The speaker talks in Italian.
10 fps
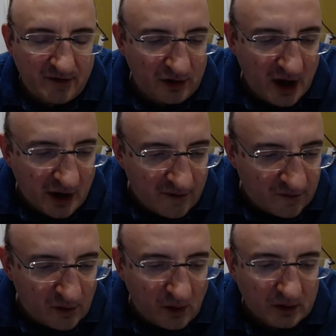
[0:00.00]
di
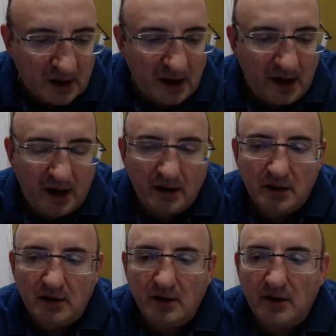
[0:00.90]
Aristotele
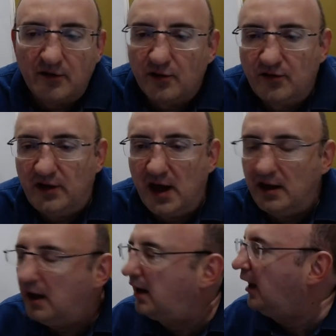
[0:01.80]
eh,
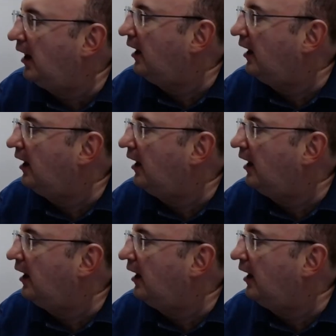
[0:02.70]
sostiene che